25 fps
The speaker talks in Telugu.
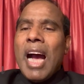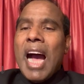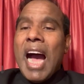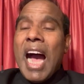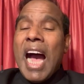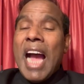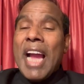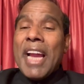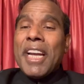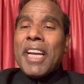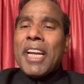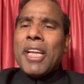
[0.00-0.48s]

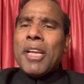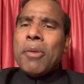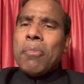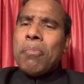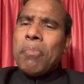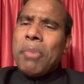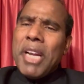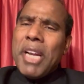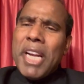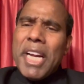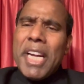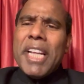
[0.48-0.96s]
ఆయన్ని
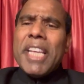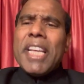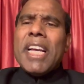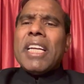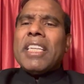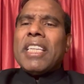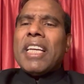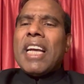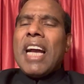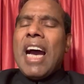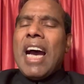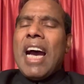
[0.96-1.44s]

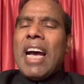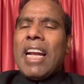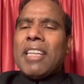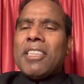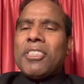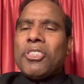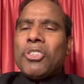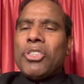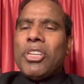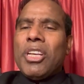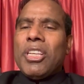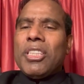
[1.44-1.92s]
ఇమీడియట్ గా
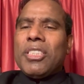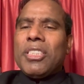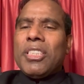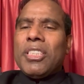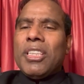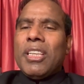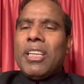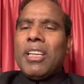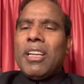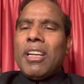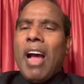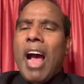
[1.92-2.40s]
అరెస్ట్
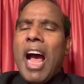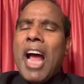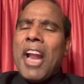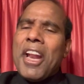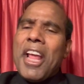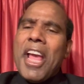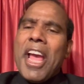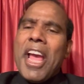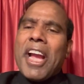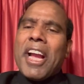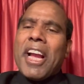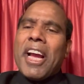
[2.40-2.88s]
చేసి
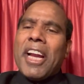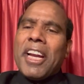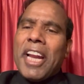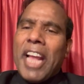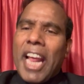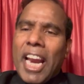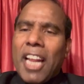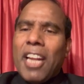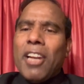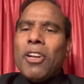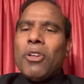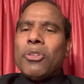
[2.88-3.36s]
అనేక
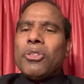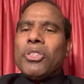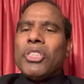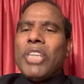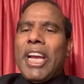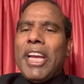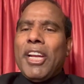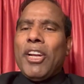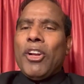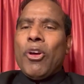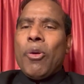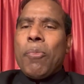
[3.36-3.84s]
నెలలు
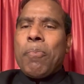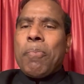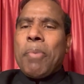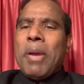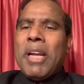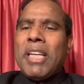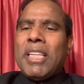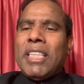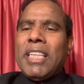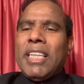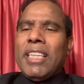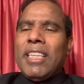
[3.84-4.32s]
జైల్లో
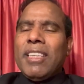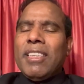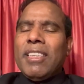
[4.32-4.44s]
పెట్టి